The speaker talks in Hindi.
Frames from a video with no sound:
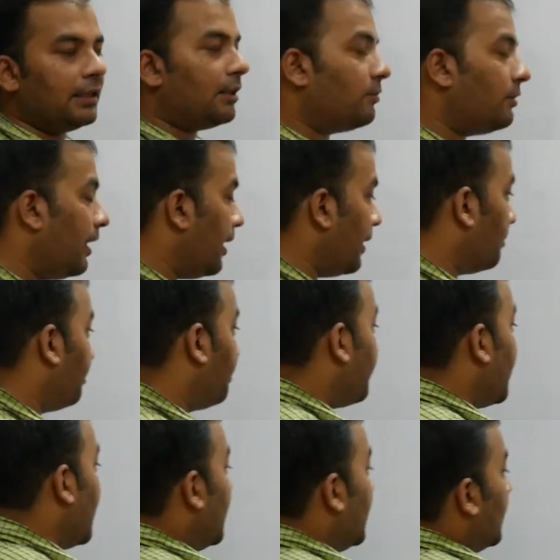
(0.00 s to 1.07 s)
देता हूँ देखिए
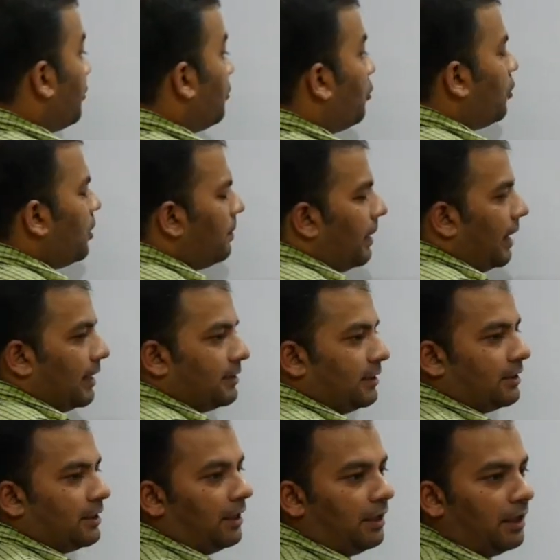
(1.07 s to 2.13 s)
कोई भी ऐसी
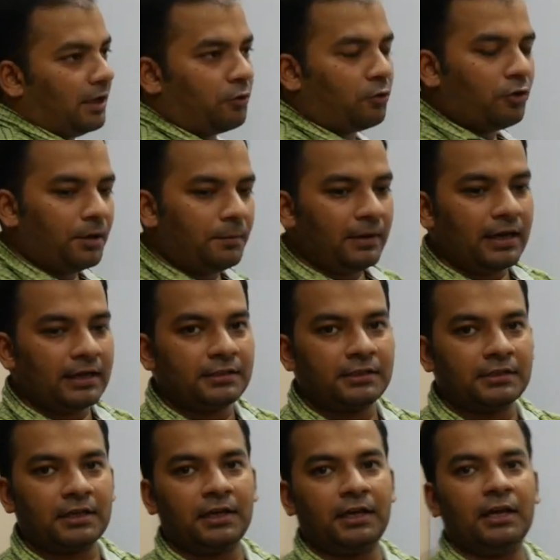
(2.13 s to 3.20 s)
संख्या कोई भी ऐसी
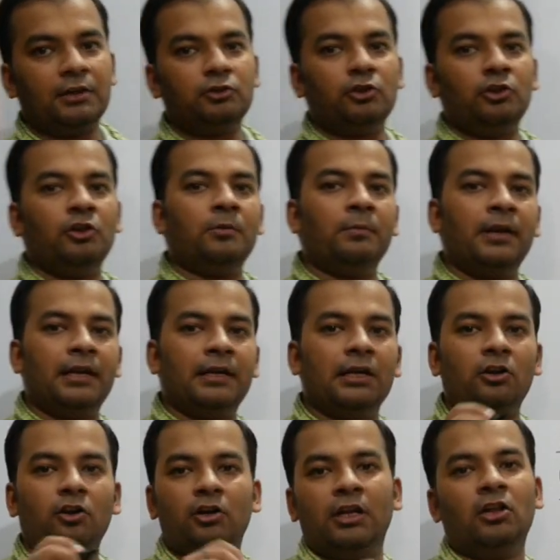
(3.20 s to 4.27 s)
संख्या जो
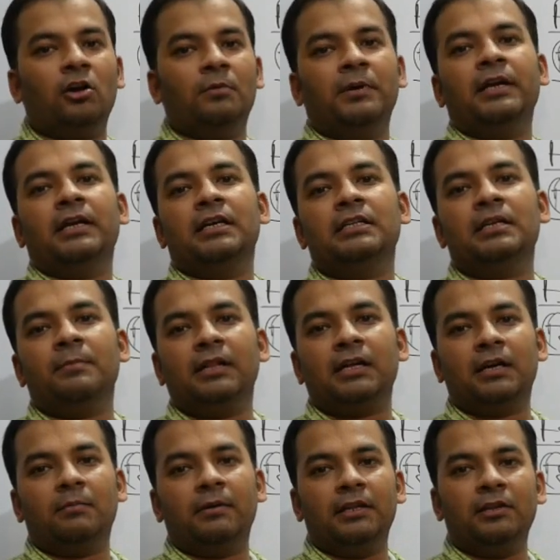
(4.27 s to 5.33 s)
न्यूमरेटर और डिनोमिनेटर से
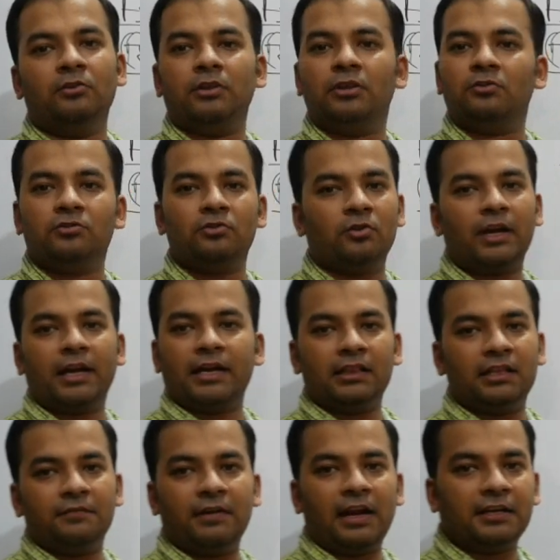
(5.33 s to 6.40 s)
मिलकर बनी होती है उसको क्या
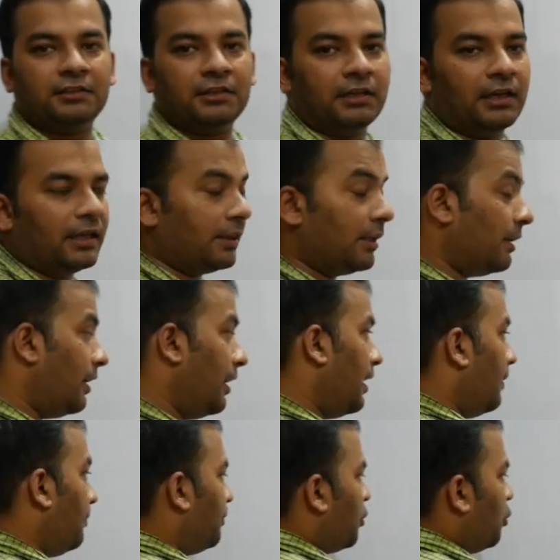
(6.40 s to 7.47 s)
कहते हैं फ्रैक्शन कहते हैं ठीक
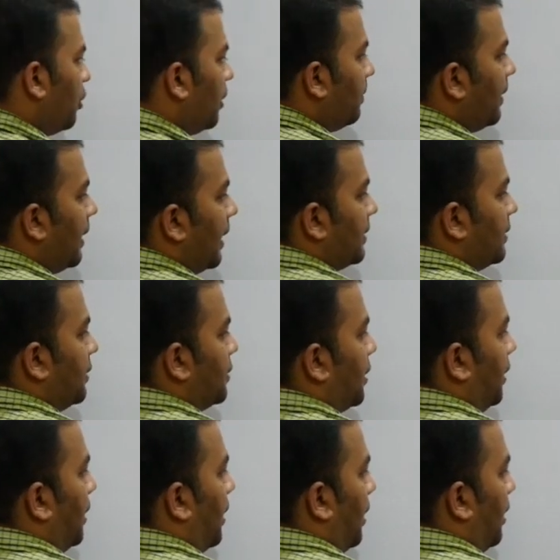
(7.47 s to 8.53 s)
है कोई भी ऐसी
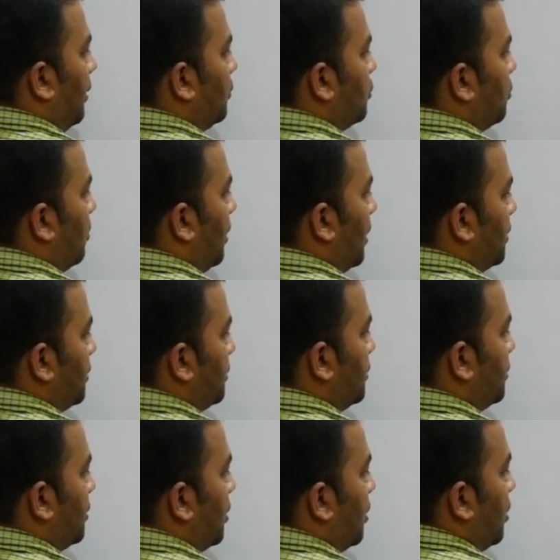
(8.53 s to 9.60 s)
संख्या जो अंश